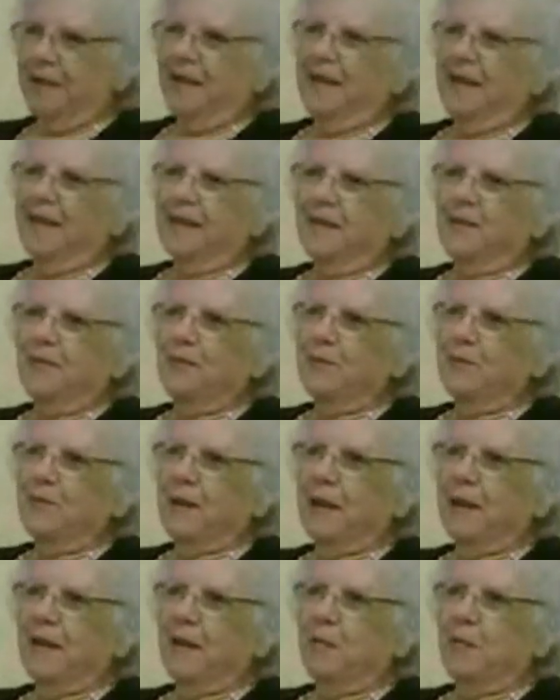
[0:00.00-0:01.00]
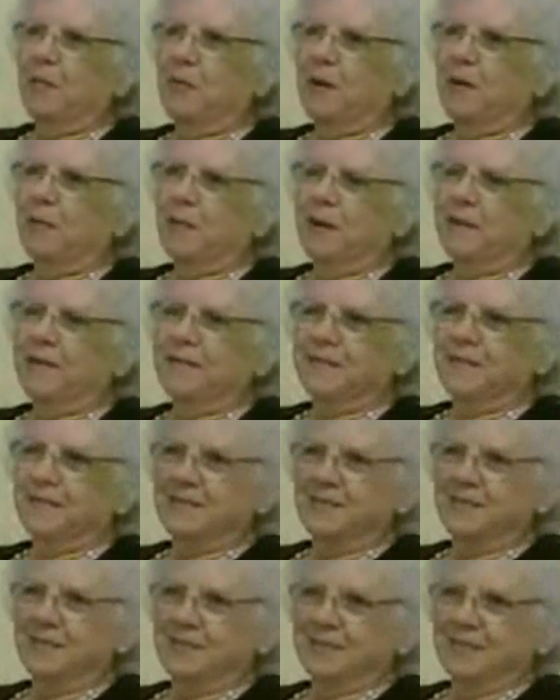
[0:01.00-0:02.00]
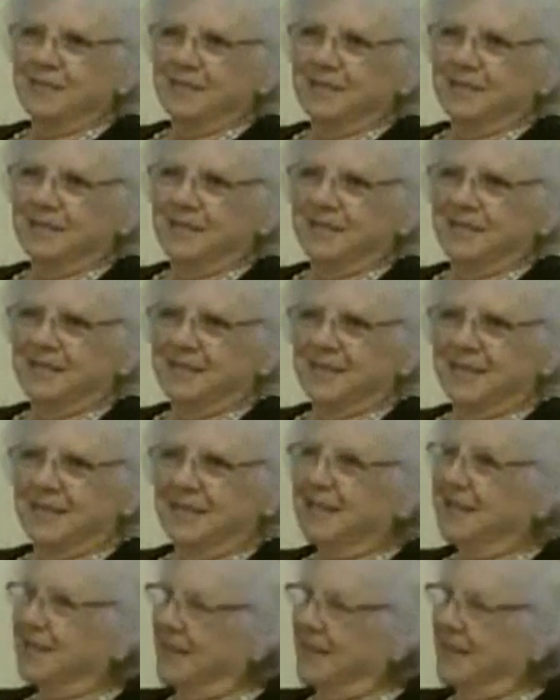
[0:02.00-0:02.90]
Era uma época bastante que